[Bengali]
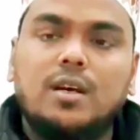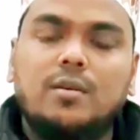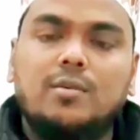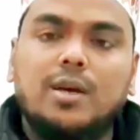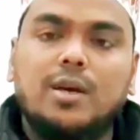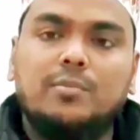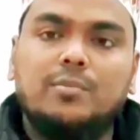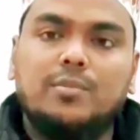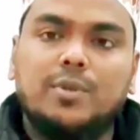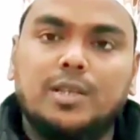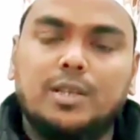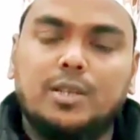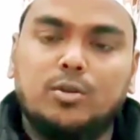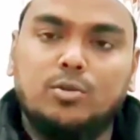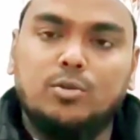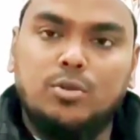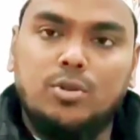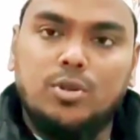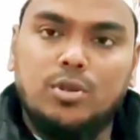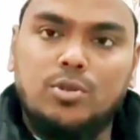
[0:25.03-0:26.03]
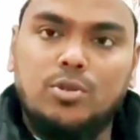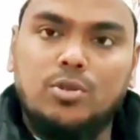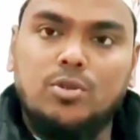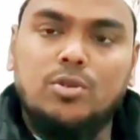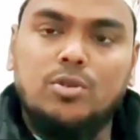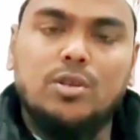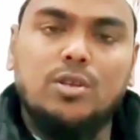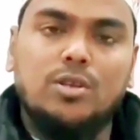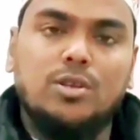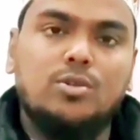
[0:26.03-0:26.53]
আমি আপনাদের উদ্দেশ্য
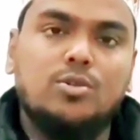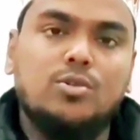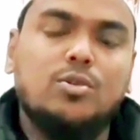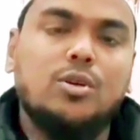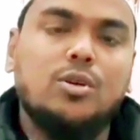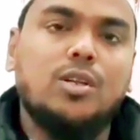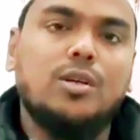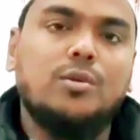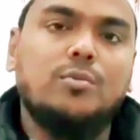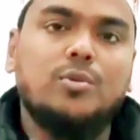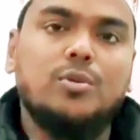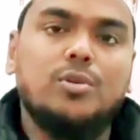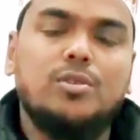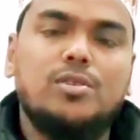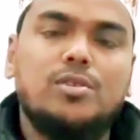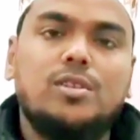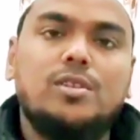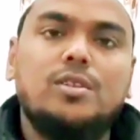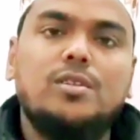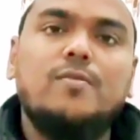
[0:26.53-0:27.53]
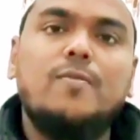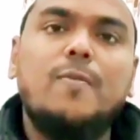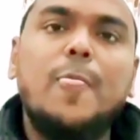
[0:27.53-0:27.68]
করে কিছু কথা বলছি